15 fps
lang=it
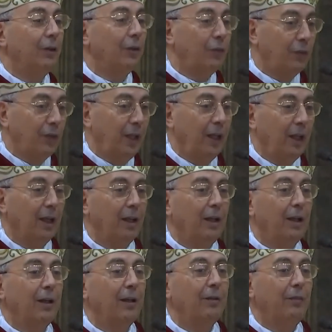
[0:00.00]
Sì,
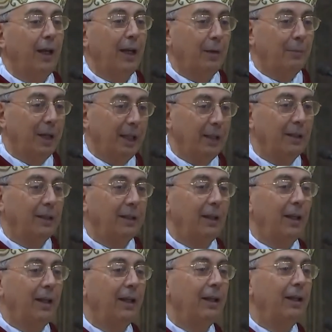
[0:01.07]

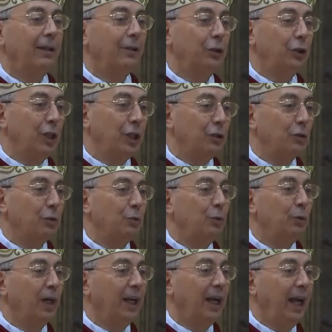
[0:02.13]
veramente Gesù
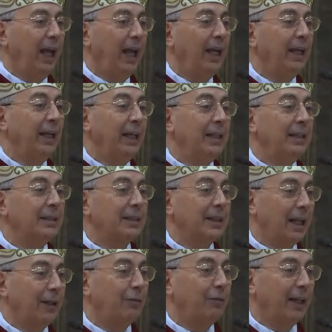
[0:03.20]
è il
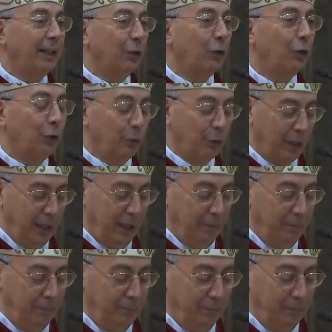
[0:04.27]
Salvatore.